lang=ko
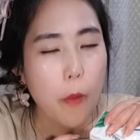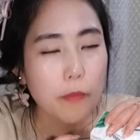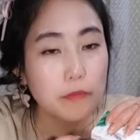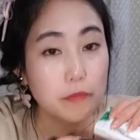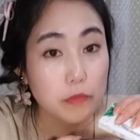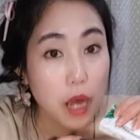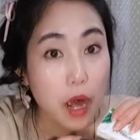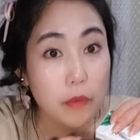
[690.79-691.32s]

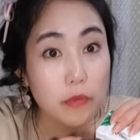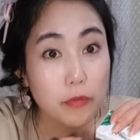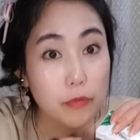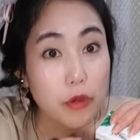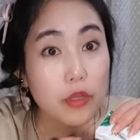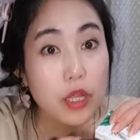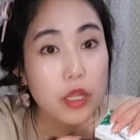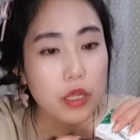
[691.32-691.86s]
마음을
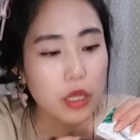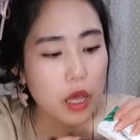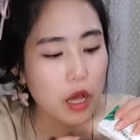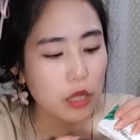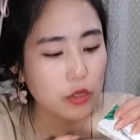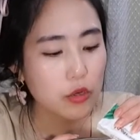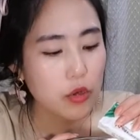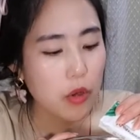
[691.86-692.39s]
편안하게
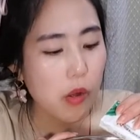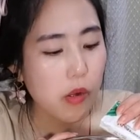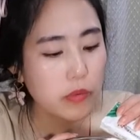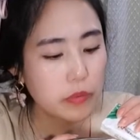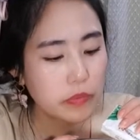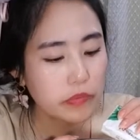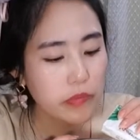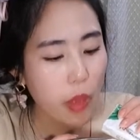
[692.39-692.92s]
가져요.
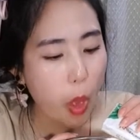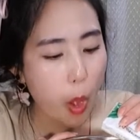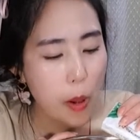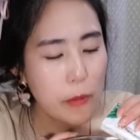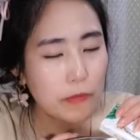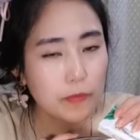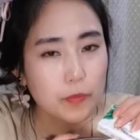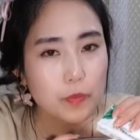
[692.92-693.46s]

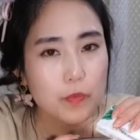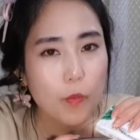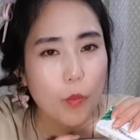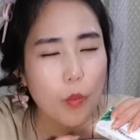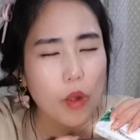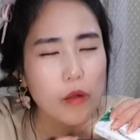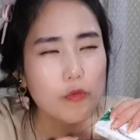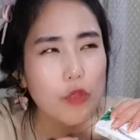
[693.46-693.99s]

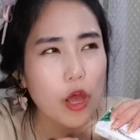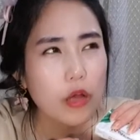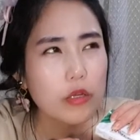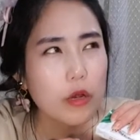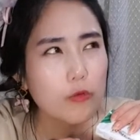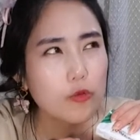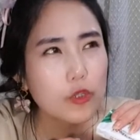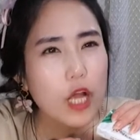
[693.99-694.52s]
내가
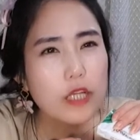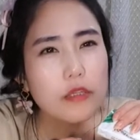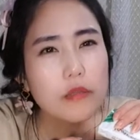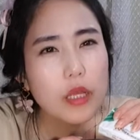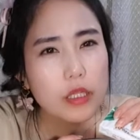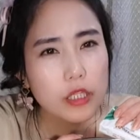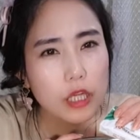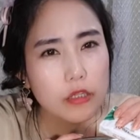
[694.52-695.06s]
자꾸
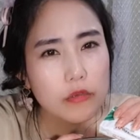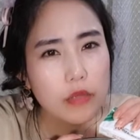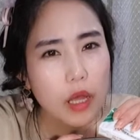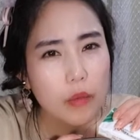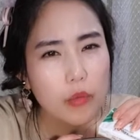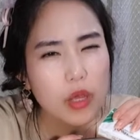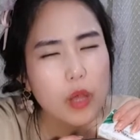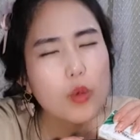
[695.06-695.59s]
짜증나 짜증나
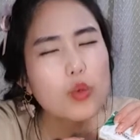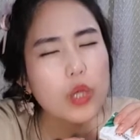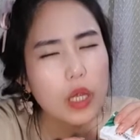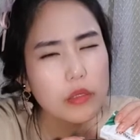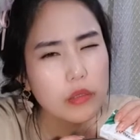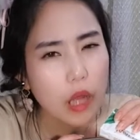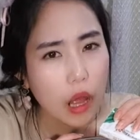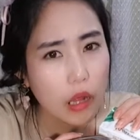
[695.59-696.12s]
하면 계속
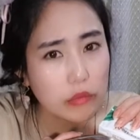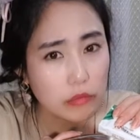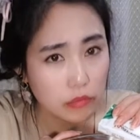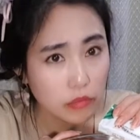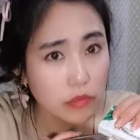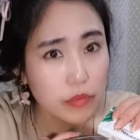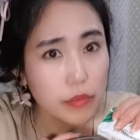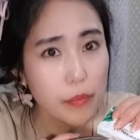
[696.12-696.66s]
짜증나.
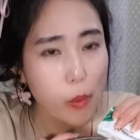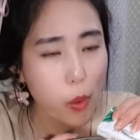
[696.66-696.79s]
음.